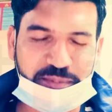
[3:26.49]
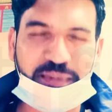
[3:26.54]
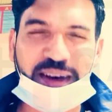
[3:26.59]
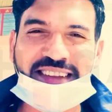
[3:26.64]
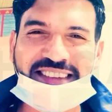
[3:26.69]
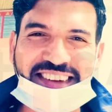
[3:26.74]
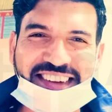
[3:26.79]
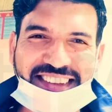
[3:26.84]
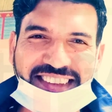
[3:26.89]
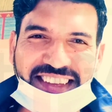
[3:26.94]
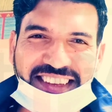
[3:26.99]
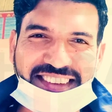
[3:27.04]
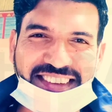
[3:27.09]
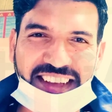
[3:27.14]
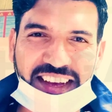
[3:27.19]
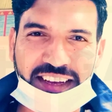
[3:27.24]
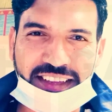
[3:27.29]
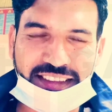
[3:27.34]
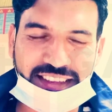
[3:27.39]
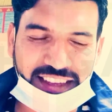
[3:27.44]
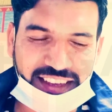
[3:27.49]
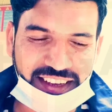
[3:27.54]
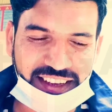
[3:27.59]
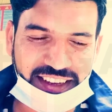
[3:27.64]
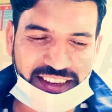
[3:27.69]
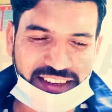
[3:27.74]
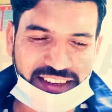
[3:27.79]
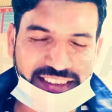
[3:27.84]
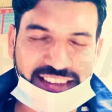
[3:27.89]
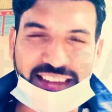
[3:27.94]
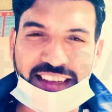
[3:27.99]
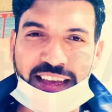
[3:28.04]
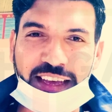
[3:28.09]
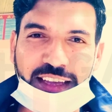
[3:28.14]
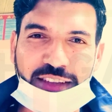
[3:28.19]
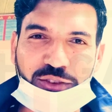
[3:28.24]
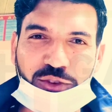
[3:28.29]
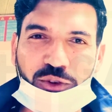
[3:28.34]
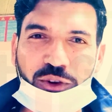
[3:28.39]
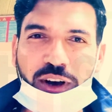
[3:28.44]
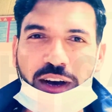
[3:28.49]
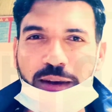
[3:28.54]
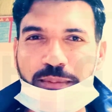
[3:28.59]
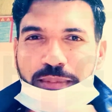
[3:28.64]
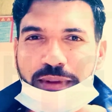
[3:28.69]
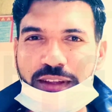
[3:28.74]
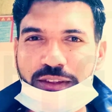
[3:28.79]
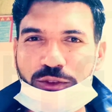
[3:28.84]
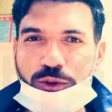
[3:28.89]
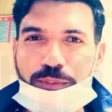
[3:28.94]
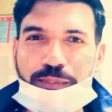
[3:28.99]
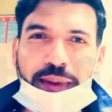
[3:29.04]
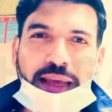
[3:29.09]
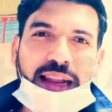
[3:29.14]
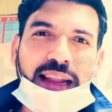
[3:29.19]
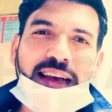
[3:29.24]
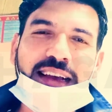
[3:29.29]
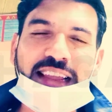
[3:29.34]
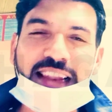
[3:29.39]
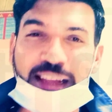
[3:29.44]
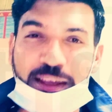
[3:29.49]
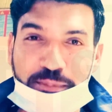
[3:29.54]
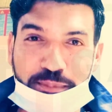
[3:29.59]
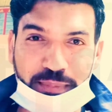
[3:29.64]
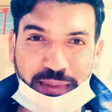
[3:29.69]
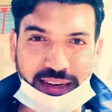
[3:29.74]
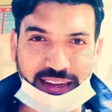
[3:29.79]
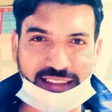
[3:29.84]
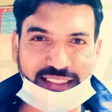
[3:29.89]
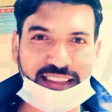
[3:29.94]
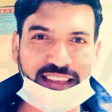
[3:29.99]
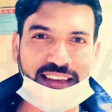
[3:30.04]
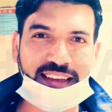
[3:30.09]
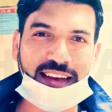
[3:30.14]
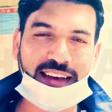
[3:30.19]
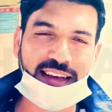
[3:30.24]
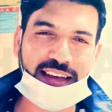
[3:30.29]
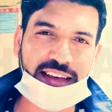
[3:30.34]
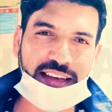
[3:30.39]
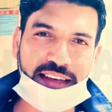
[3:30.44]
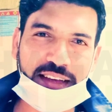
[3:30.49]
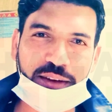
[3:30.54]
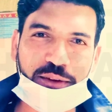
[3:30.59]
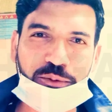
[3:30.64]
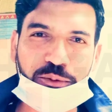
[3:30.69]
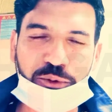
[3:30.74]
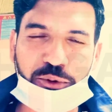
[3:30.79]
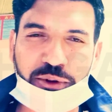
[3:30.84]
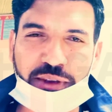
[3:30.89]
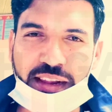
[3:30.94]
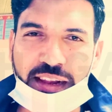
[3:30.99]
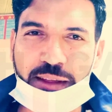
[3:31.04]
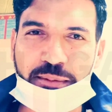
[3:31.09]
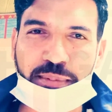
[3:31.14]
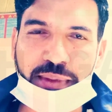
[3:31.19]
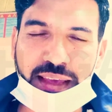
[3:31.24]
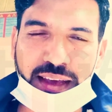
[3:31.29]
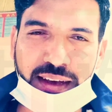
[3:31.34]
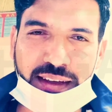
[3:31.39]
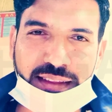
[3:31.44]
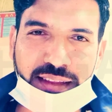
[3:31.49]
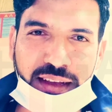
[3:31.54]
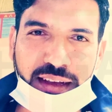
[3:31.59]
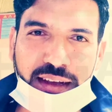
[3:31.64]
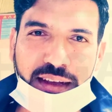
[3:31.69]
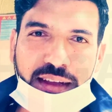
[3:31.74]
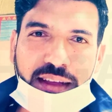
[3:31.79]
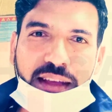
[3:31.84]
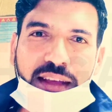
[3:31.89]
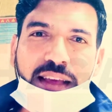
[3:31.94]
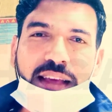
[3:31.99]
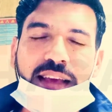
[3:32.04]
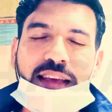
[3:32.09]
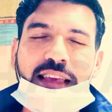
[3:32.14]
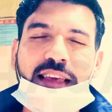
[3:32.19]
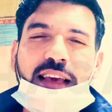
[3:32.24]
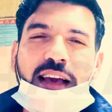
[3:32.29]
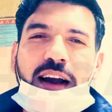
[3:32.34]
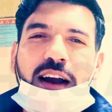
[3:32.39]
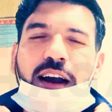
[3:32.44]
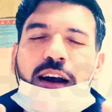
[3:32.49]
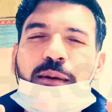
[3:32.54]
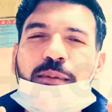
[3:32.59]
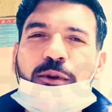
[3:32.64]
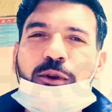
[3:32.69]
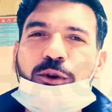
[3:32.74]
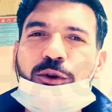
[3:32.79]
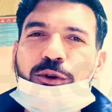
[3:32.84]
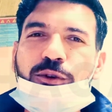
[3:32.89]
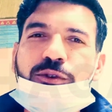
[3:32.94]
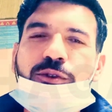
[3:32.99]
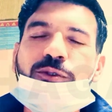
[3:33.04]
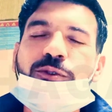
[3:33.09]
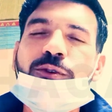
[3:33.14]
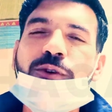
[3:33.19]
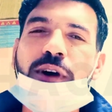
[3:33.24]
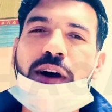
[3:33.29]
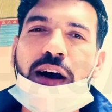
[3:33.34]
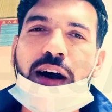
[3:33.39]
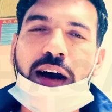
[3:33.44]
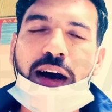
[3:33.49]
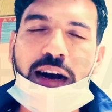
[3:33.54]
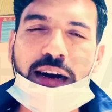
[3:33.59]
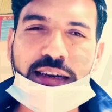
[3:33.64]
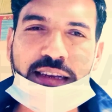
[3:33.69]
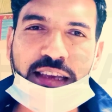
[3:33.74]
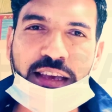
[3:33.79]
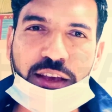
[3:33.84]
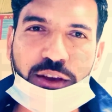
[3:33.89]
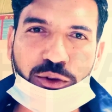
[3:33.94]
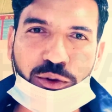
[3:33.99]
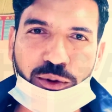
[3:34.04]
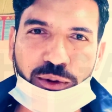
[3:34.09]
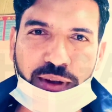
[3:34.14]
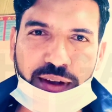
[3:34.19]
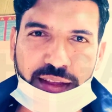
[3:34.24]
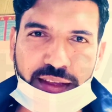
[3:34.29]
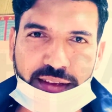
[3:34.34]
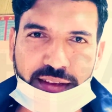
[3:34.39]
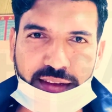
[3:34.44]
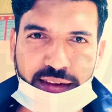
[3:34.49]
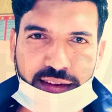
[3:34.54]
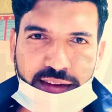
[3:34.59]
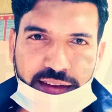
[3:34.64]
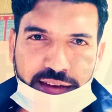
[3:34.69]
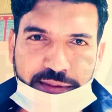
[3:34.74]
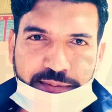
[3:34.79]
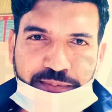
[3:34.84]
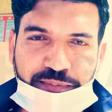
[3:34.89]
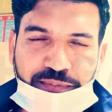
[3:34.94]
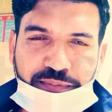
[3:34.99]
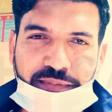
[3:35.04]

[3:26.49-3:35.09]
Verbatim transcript: माजरत के साथ ये जो आपने जो पहला क्लिप मेरा देखा है वो क्लिप क्या था कि आप लोगों को आंखें खोलने के लिए